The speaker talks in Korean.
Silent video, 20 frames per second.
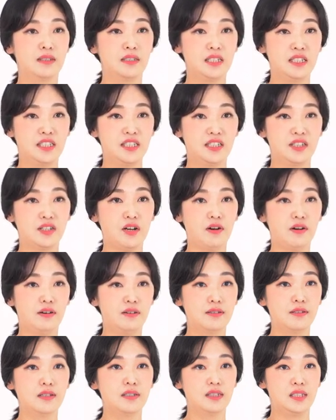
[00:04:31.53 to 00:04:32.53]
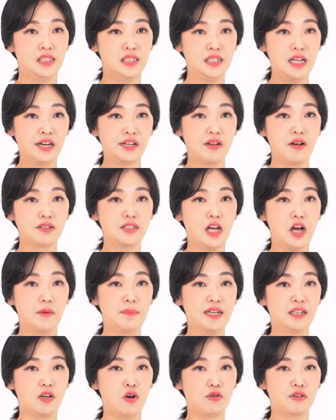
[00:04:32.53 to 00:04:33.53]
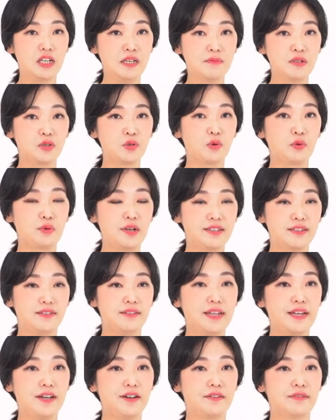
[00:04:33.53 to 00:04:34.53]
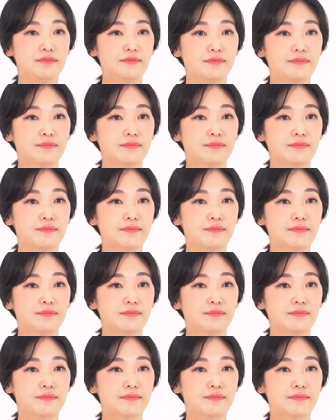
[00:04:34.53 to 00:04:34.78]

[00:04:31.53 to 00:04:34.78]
디지털, 친환경 사업에 더욱 힘을 쏟고 있는데요.